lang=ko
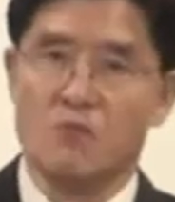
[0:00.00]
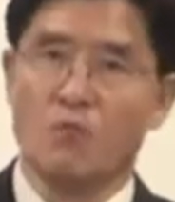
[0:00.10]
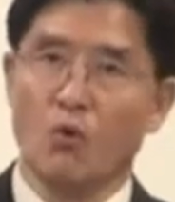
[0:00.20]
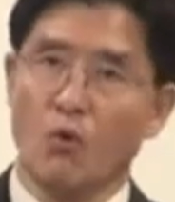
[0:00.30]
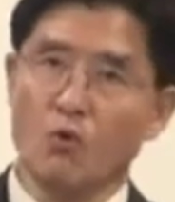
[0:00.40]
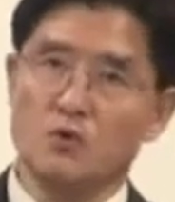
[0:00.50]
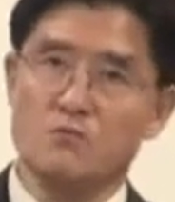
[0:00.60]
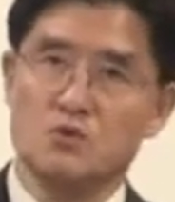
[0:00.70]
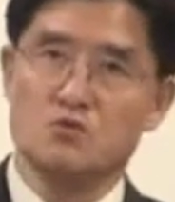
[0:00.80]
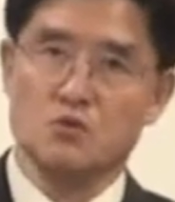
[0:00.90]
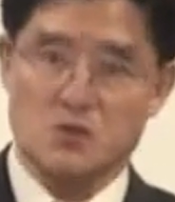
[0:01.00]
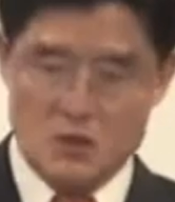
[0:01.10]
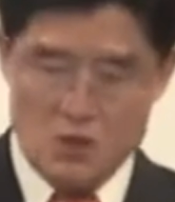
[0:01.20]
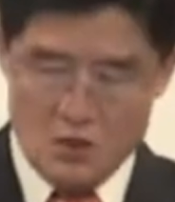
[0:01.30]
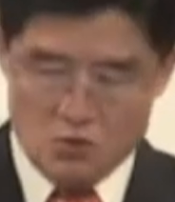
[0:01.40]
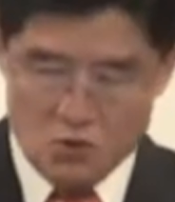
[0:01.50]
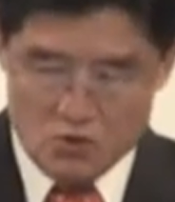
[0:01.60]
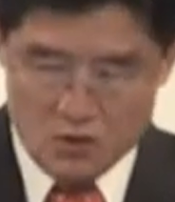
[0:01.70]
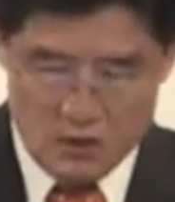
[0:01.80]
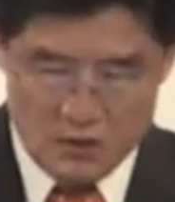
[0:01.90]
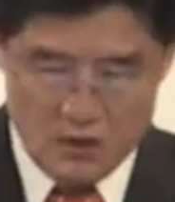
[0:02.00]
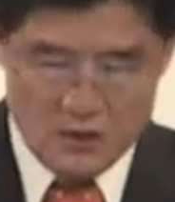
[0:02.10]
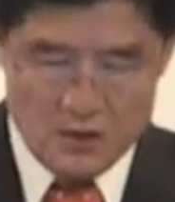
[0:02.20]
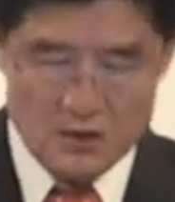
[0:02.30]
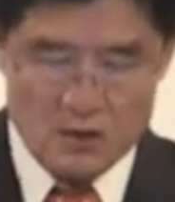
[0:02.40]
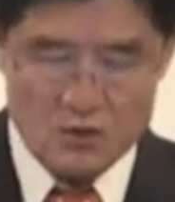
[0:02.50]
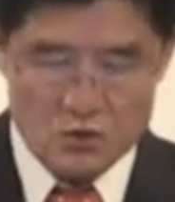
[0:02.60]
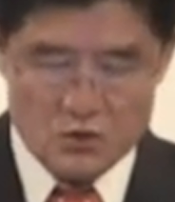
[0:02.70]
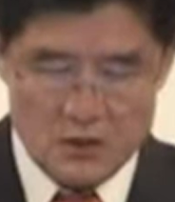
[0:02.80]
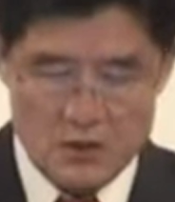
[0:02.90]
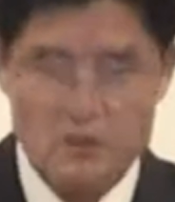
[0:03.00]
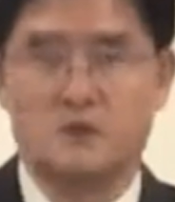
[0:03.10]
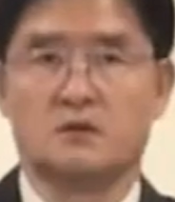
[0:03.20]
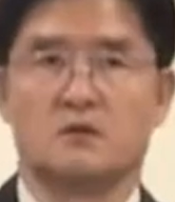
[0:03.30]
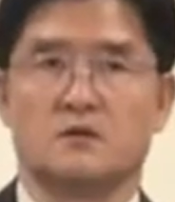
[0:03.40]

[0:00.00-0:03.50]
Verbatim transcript: 모든 민족이 초청의 대상이 되는 곳이다.